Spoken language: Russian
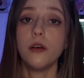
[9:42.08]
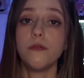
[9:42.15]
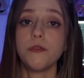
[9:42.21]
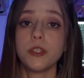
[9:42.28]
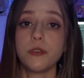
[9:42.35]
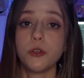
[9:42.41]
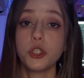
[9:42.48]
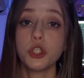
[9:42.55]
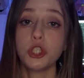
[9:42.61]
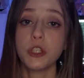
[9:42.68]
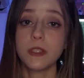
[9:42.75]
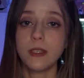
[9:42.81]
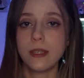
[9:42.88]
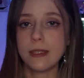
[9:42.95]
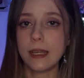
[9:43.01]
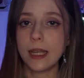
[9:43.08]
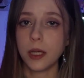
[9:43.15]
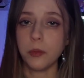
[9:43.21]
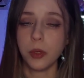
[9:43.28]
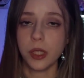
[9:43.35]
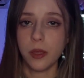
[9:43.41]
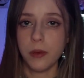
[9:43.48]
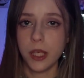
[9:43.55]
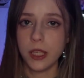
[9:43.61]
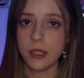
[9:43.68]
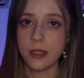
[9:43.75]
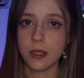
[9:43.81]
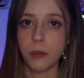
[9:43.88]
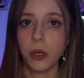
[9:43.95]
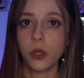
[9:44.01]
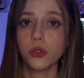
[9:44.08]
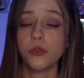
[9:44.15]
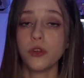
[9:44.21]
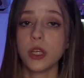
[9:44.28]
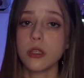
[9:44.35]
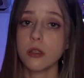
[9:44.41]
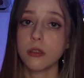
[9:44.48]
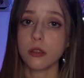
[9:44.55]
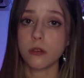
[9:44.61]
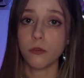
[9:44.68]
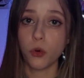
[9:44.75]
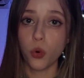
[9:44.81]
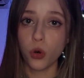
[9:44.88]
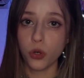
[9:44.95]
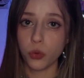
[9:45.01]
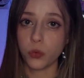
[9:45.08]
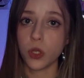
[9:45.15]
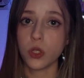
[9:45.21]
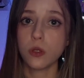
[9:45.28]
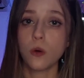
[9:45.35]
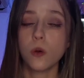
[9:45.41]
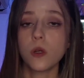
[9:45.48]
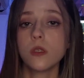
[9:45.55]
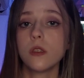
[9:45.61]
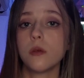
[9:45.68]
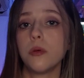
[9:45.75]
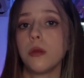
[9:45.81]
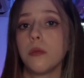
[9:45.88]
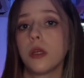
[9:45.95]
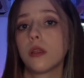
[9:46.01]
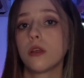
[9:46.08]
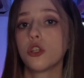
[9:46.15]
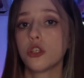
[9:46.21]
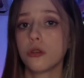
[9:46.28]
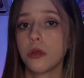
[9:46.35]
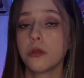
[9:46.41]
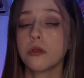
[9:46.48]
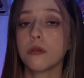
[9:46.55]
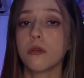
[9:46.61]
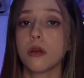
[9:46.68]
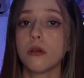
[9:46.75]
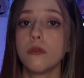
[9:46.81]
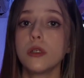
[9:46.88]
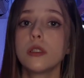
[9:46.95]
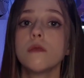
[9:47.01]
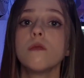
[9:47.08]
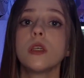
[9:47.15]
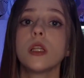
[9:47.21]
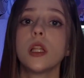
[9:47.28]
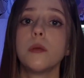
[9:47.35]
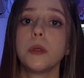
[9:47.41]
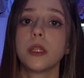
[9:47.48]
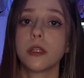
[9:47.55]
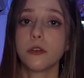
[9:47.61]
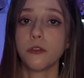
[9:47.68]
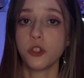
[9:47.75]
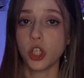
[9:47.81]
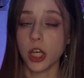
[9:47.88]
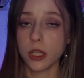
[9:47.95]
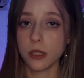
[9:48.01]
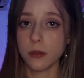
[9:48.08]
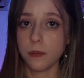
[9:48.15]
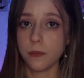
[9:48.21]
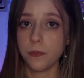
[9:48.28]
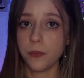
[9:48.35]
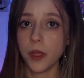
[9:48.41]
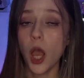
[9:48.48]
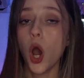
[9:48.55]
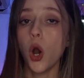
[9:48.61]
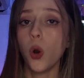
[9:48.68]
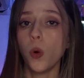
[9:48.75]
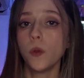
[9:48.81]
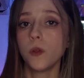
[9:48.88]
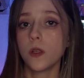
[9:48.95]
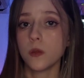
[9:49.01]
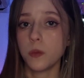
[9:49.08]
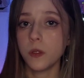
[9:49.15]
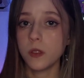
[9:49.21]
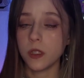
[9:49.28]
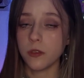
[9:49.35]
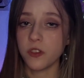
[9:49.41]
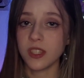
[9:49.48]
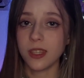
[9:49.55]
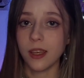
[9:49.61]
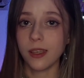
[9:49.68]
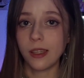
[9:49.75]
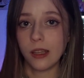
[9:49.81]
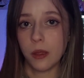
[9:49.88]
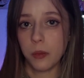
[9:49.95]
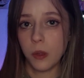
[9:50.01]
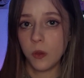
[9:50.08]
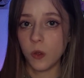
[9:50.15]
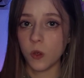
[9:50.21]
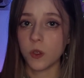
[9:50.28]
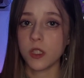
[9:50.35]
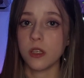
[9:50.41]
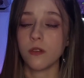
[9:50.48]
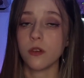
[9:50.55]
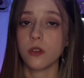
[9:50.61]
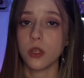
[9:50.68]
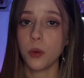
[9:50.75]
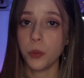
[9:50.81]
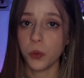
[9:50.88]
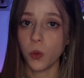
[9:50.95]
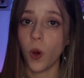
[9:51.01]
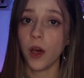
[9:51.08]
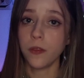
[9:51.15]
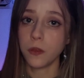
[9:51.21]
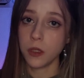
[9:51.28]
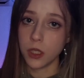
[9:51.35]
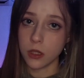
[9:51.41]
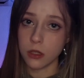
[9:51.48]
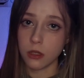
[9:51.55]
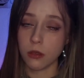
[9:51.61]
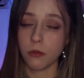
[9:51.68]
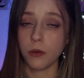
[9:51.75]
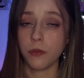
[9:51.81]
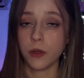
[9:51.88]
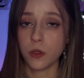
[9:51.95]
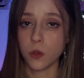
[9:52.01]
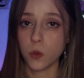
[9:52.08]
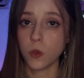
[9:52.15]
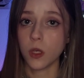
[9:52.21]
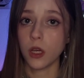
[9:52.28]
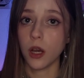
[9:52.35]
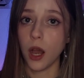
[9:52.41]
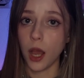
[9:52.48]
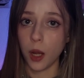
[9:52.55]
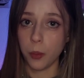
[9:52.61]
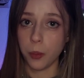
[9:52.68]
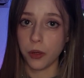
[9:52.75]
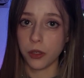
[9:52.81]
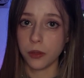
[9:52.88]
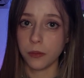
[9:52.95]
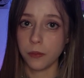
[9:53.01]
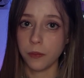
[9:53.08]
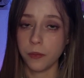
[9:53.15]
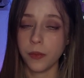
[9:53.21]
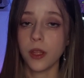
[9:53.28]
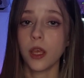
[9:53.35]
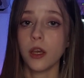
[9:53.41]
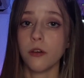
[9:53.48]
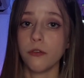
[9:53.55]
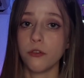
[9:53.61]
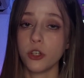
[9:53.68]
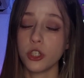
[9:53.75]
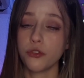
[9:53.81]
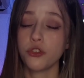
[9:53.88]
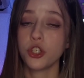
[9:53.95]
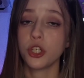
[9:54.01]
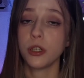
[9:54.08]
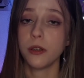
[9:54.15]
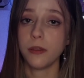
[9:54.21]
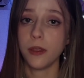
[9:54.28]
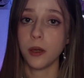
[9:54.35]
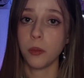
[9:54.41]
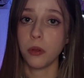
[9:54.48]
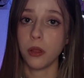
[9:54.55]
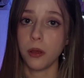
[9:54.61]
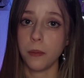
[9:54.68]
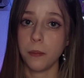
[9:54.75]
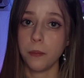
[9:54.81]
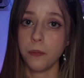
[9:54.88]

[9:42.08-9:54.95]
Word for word: Всего через несколько мгновений самолет врезался в гору на скорости примерно 648 км в час. Он разбился в 100 километрах к северо-западу от Ниццы во французских Альпах. Выживших не было.